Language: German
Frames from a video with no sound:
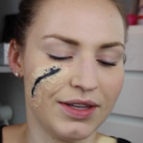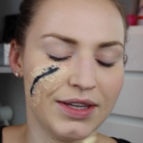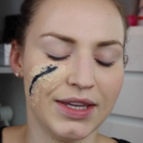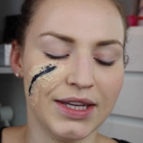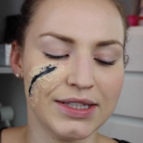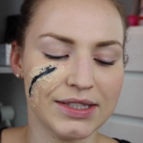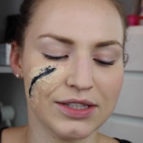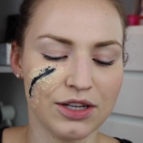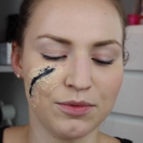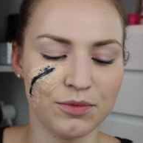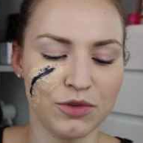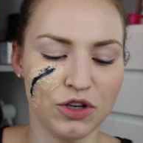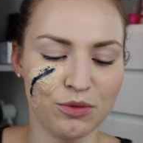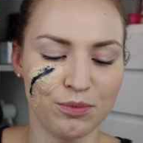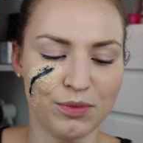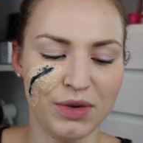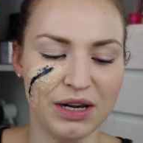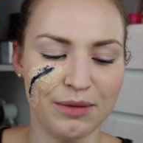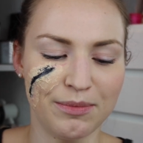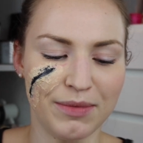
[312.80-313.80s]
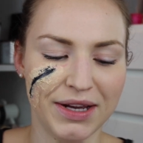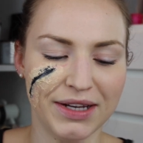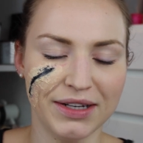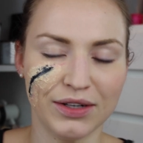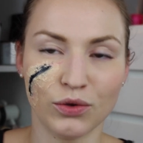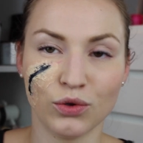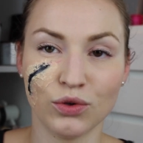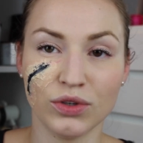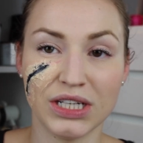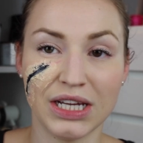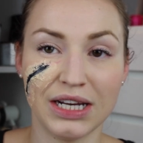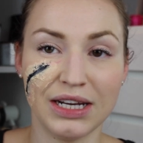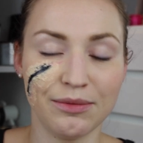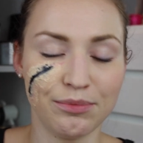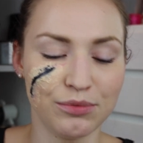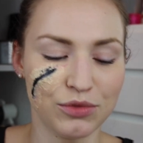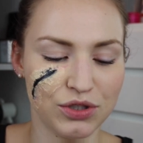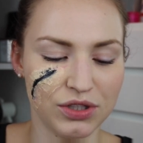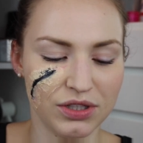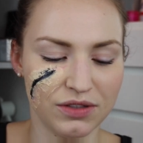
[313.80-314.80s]
Jetzt kommt nochmal mein roter
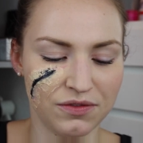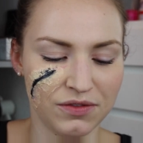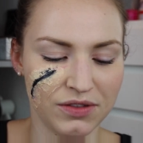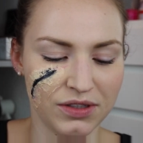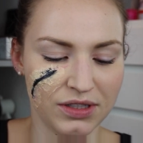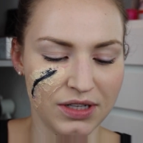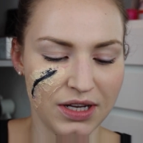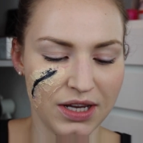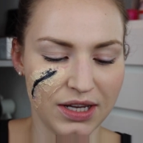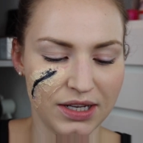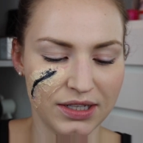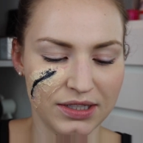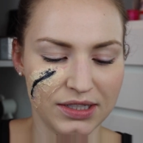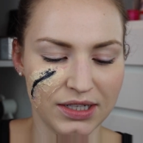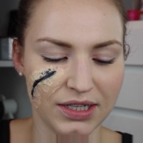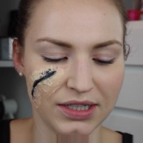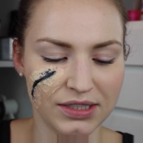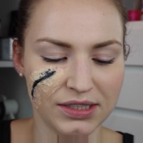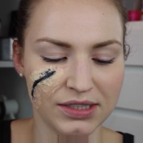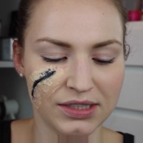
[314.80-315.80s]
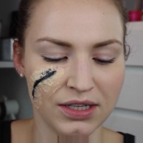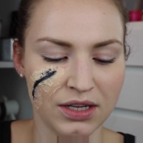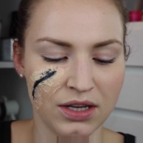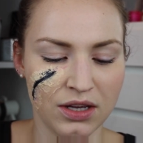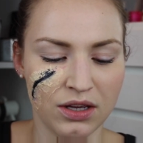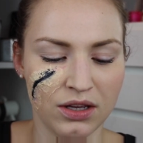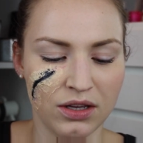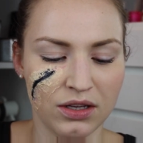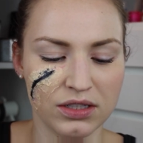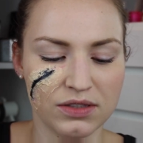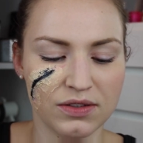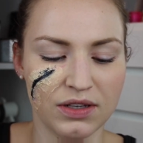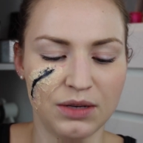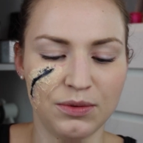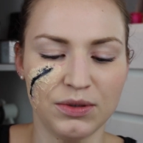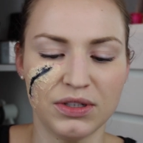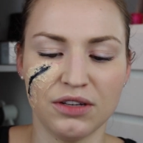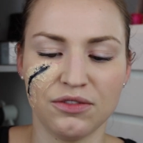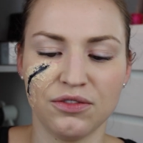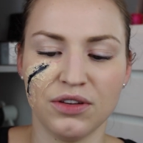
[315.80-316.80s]
Lippenstift in Einsatz. Und zwar
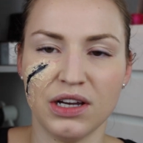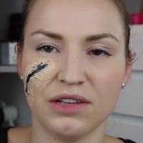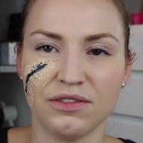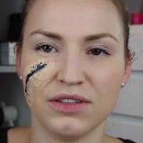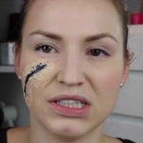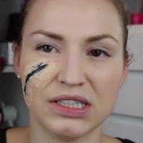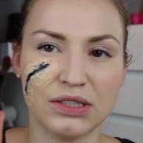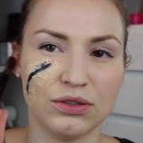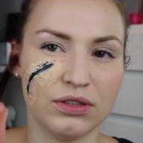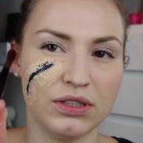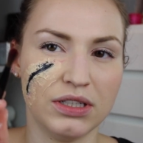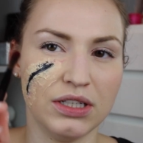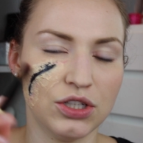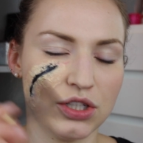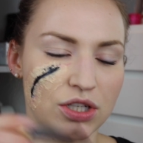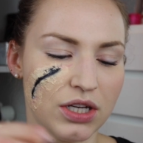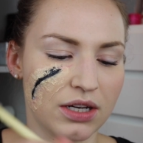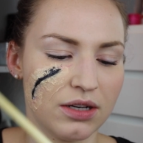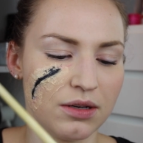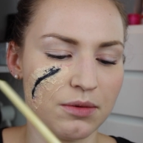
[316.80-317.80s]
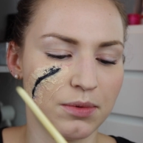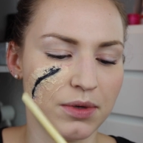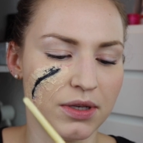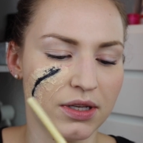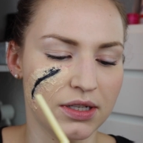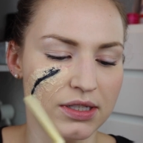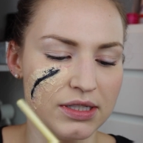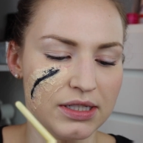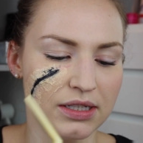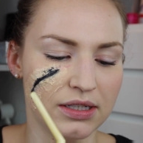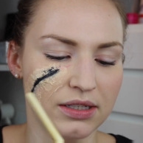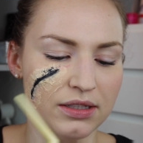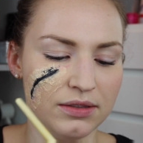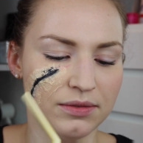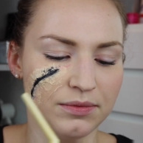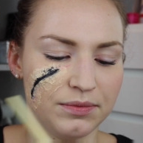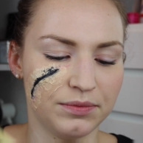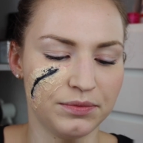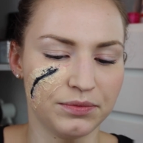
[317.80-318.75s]
nehme ich dafür einfach so einen Lidschattenpinsel